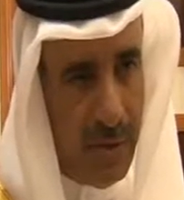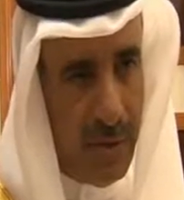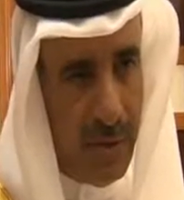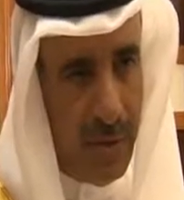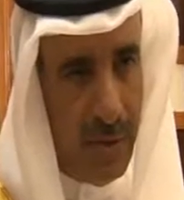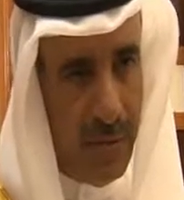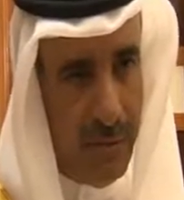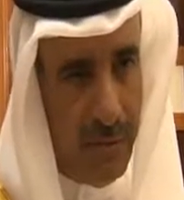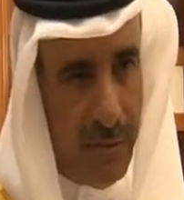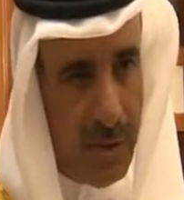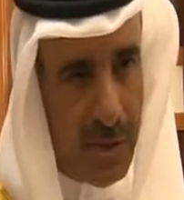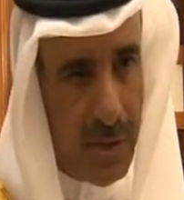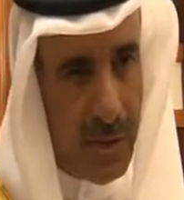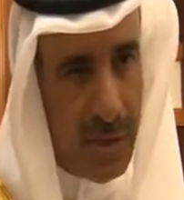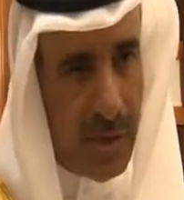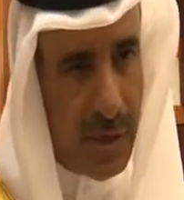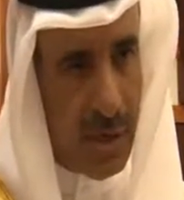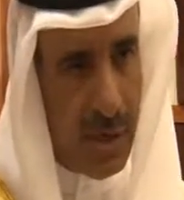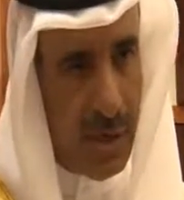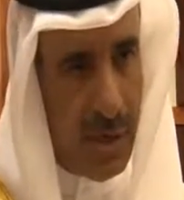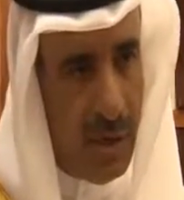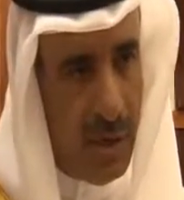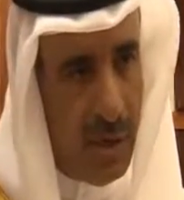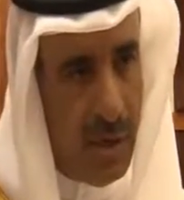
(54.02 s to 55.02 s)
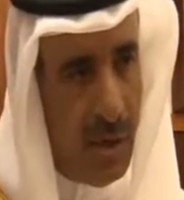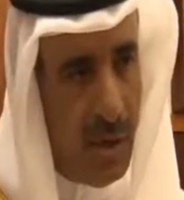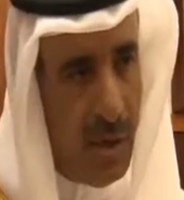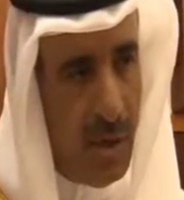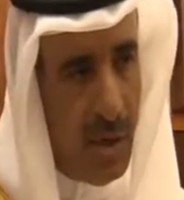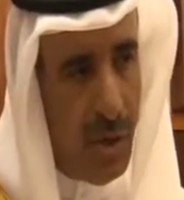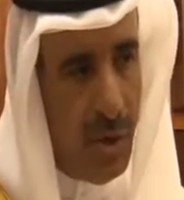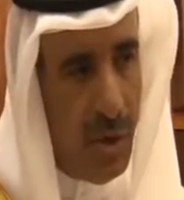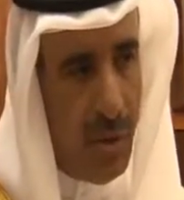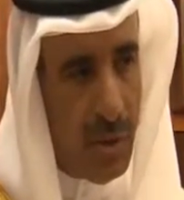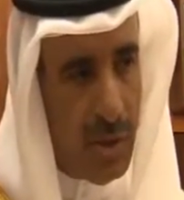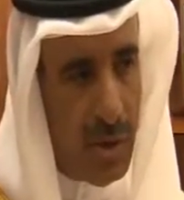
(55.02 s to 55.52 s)
في في سترة
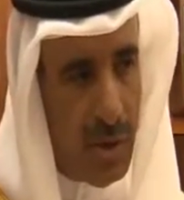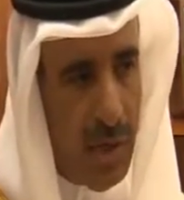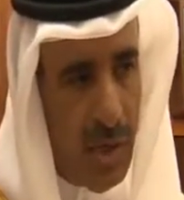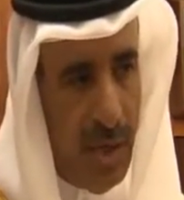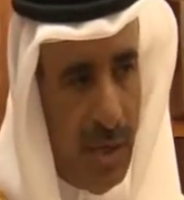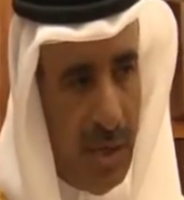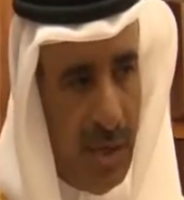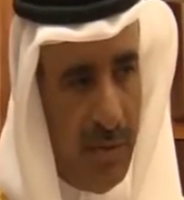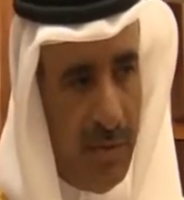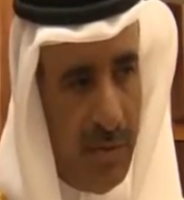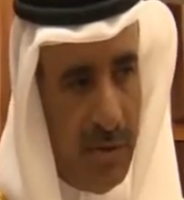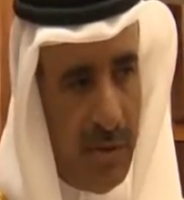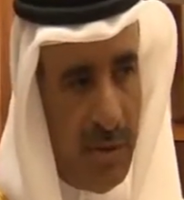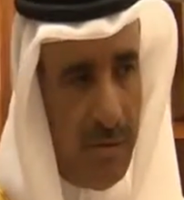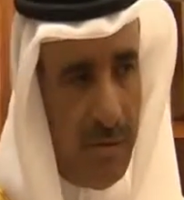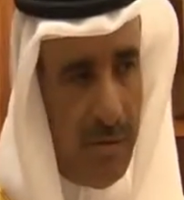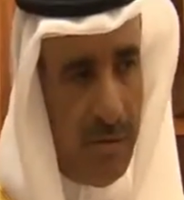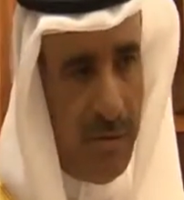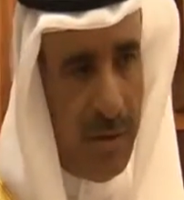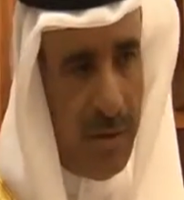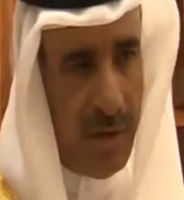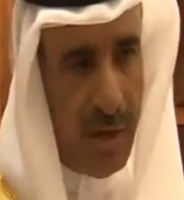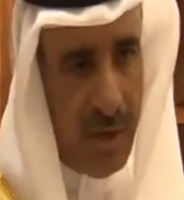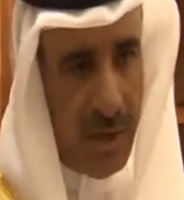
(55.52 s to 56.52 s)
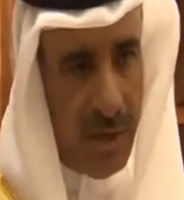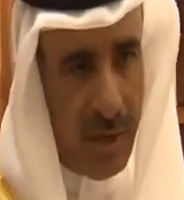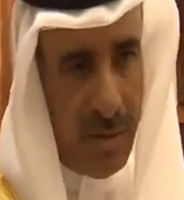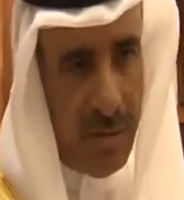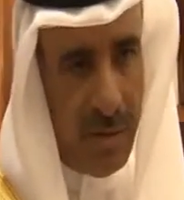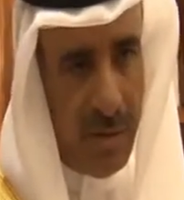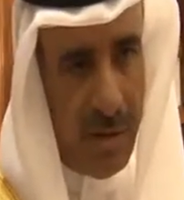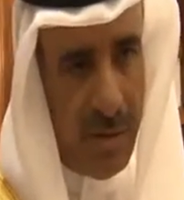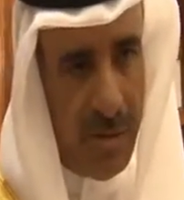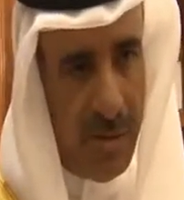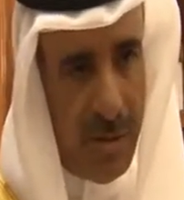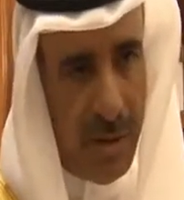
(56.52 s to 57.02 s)
وشرعنا في تنفيذ
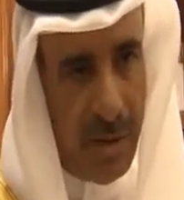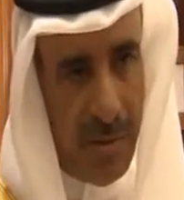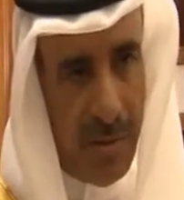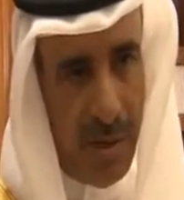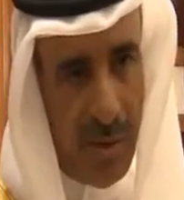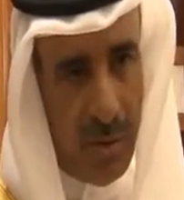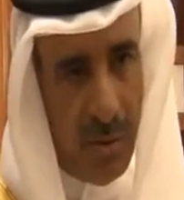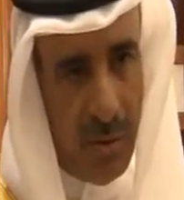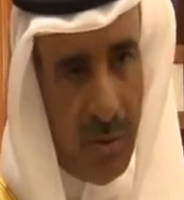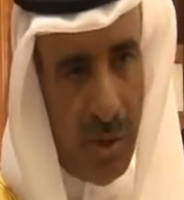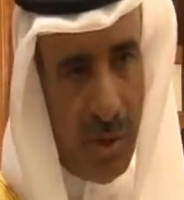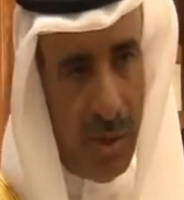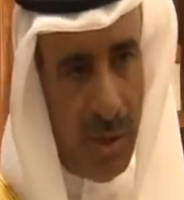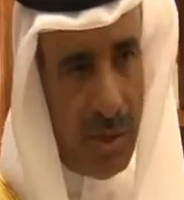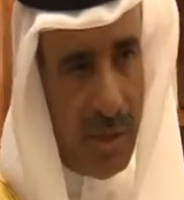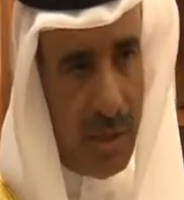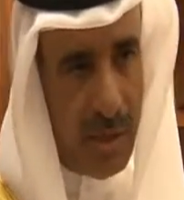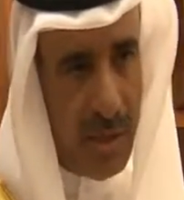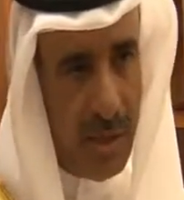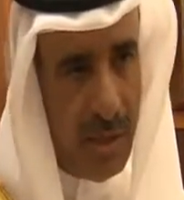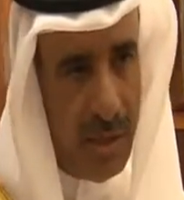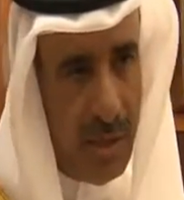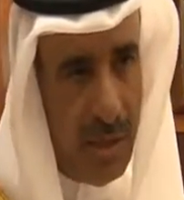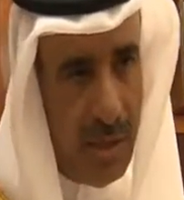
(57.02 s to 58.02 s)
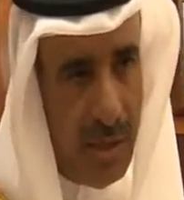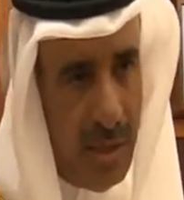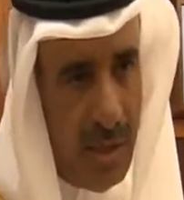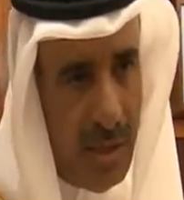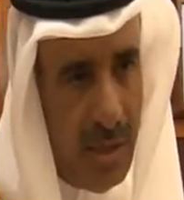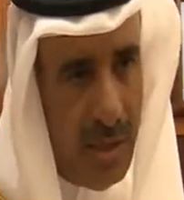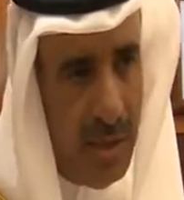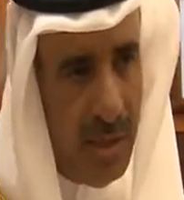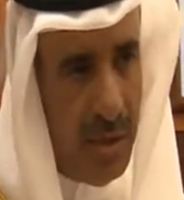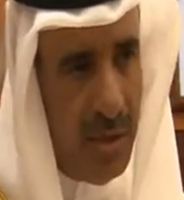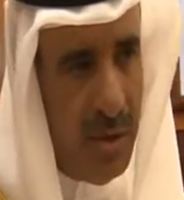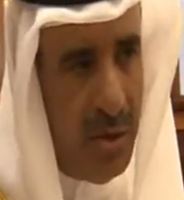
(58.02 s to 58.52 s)
أكثر من 800 وحدة سكنية